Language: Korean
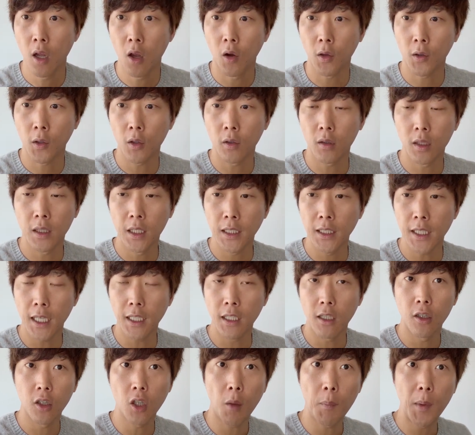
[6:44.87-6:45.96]
어떤
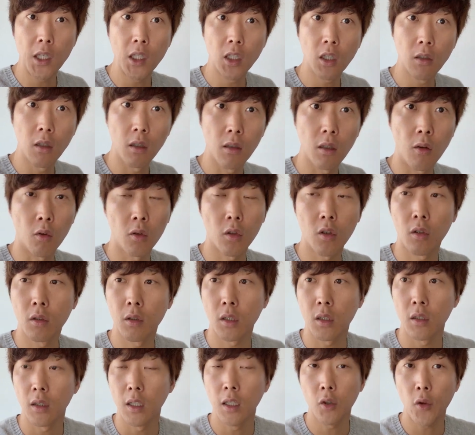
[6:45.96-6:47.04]
디자인 인터벤션을 어떤
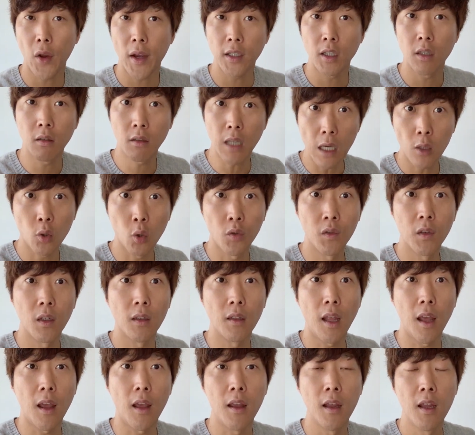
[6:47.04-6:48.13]
그 인터랙션을 딱 줬을
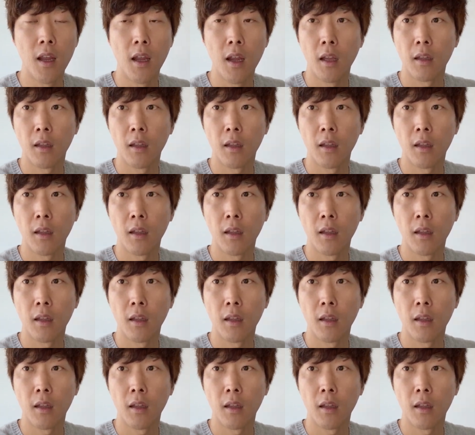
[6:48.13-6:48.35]
때